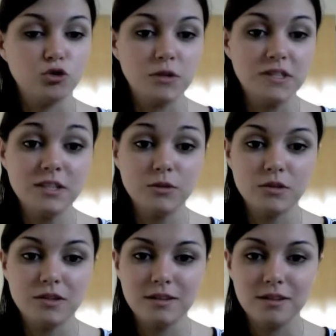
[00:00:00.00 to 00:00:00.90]
Je lui ai dit que
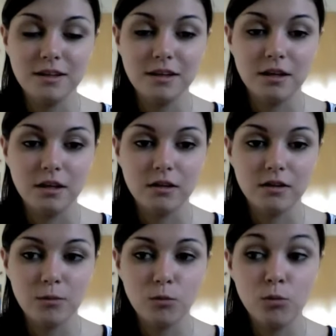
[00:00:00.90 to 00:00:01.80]
c'était des
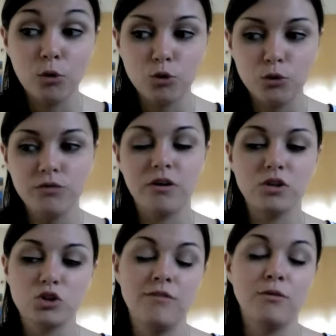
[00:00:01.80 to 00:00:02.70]
très bons produits. Enfin,
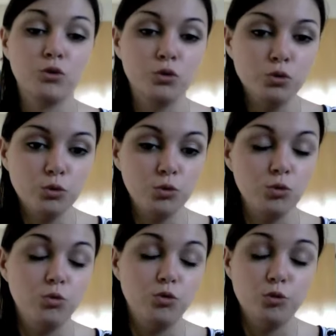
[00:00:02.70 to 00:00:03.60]
j'en avais
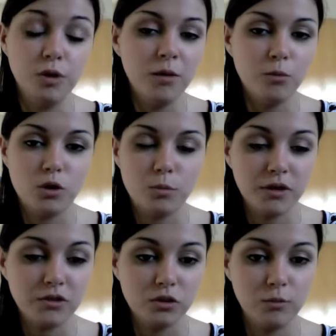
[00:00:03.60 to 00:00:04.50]
entendu du bien. Moi,
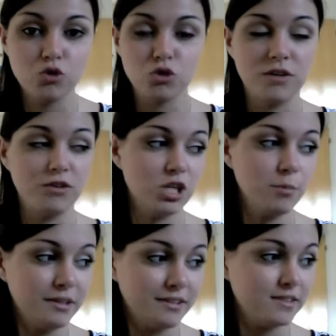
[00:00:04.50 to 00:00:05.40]
personnellement, n'en avais
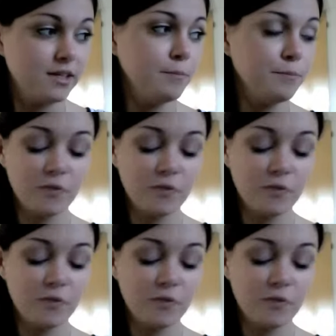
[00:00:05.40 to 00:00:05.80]
jamais testé.